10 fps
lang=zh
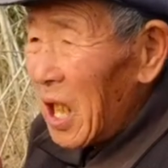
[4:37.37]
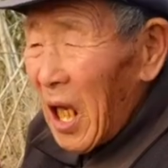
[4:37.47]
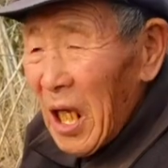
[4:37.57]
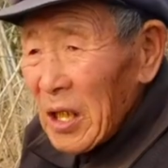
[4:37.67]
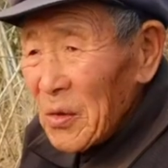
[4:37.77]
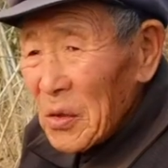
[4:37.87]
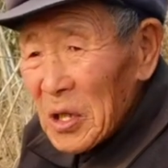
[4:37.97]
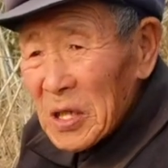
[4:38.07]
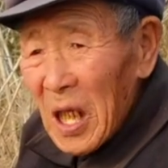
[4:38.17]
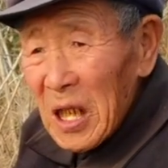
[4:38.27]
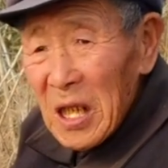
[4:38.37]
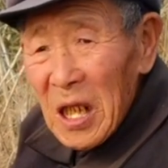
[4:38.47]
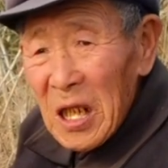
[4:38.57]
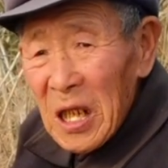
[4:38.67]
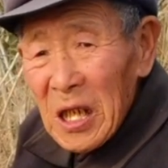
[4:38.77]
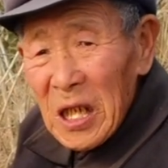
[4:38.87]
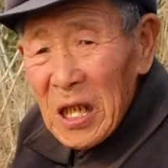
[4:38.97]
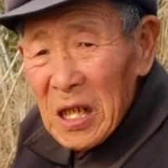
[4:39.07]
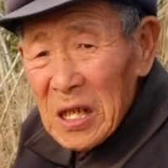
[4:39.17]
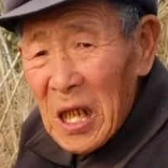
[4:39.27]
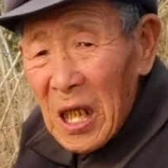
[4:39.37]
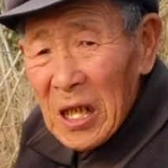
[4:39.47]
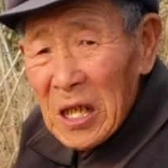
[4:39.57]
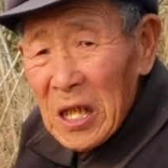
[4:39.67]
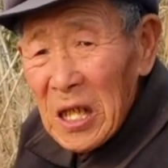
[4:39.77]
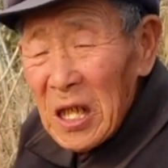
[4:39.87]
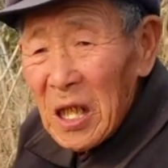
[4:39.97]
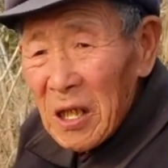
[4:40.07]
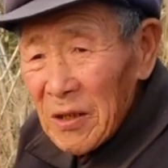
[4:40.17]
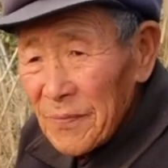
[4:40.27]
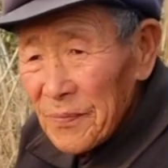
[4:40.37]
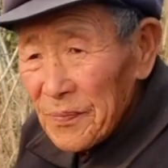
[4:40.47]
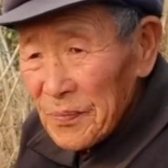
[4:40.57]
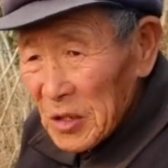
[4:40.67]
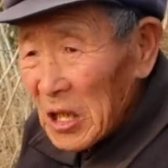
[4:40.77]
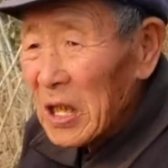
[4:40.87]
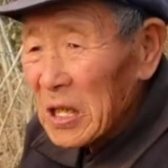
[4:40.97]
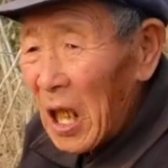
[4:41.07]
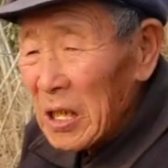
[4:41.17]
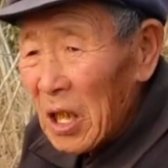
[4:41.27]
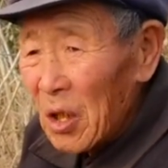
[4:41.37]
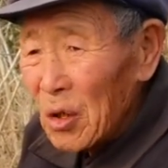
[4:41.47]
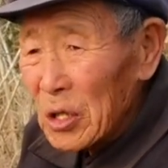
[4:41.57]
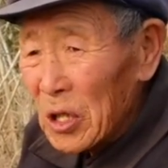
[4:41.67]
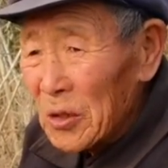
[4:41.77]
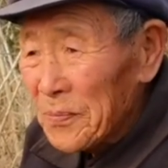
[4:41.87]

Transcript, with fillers: 还有个三里二里菜地，呃，菜地啊，摊头去。